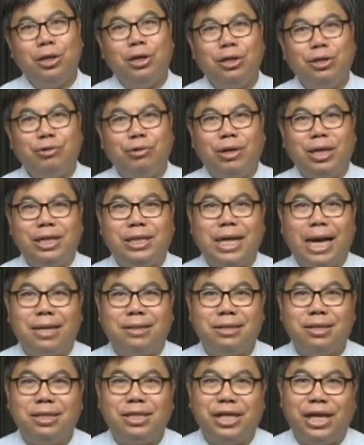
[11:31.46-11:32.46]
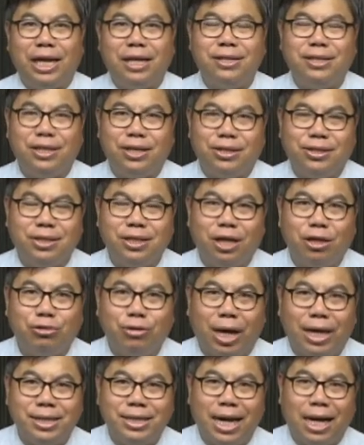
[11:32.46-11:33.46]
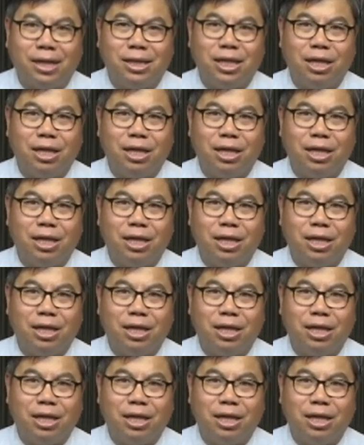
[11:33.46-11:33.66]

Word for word: 所以在之前几次的传讲